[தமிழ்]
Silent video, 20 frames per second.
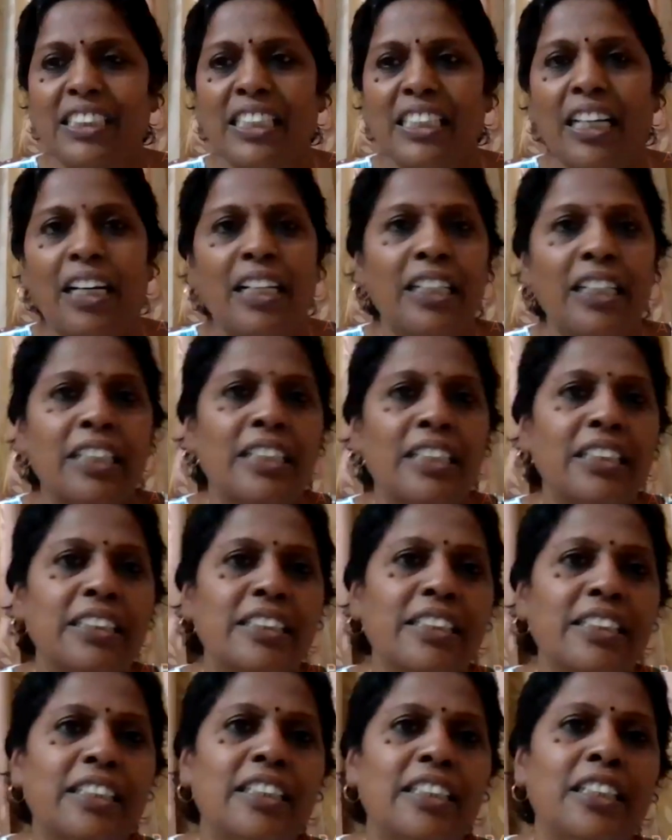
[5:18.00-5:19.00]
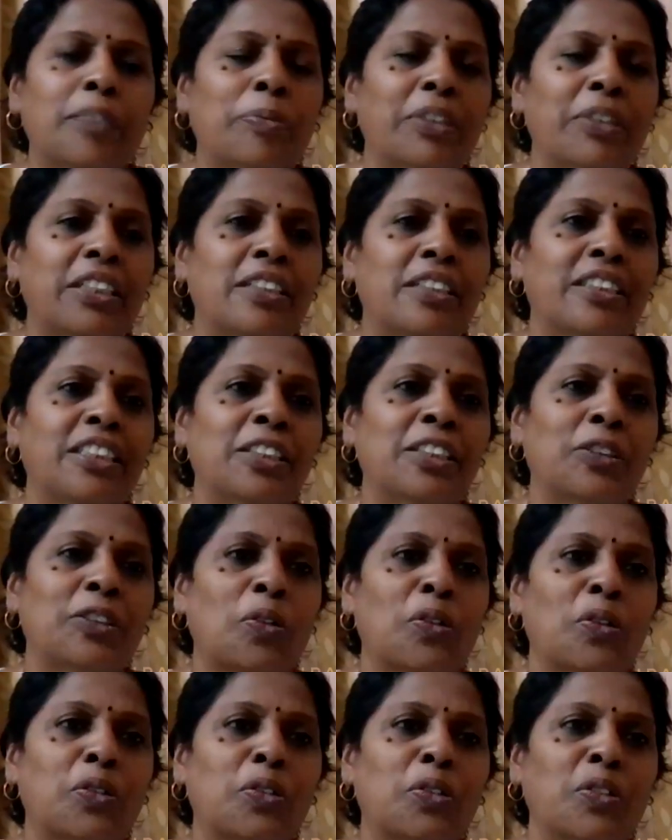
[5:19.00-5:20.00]
சார் சார் பற்றி
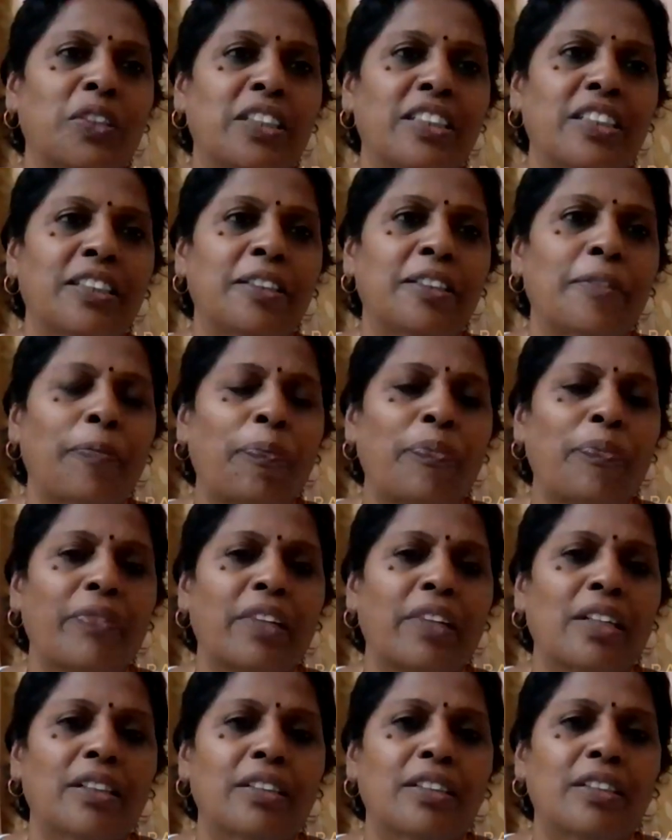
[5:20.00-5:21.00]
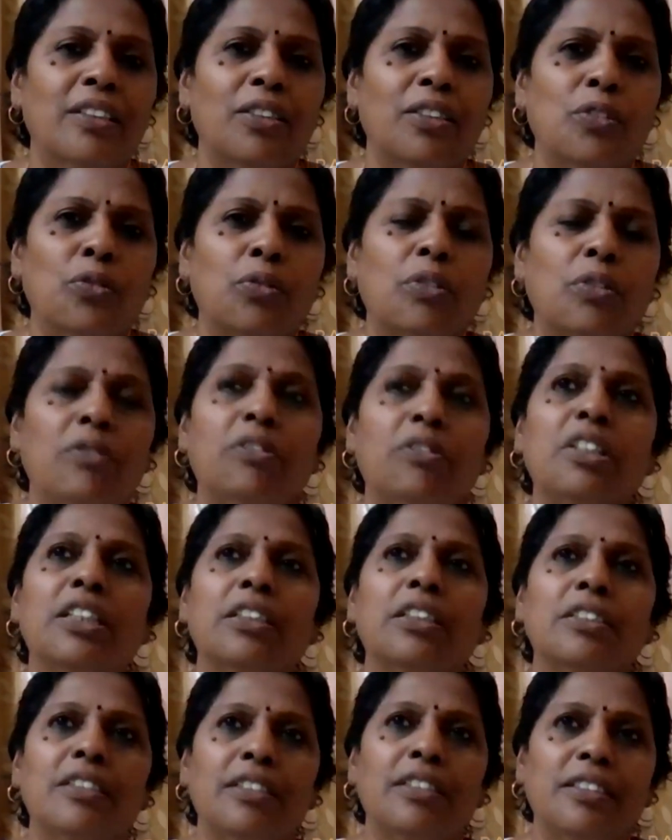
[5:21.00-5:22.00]
சொல்லணும்னா
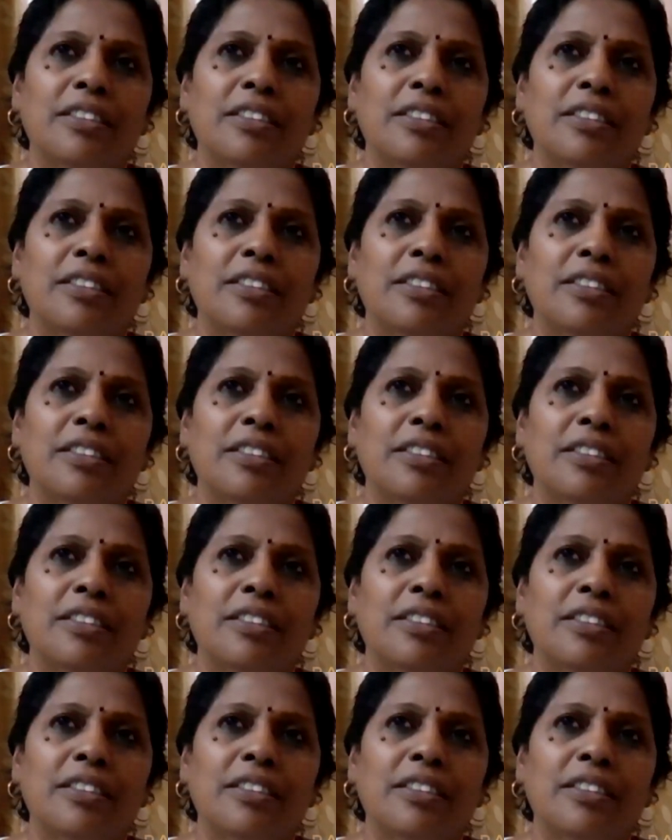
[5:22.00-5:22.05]
ஒவ்வொரு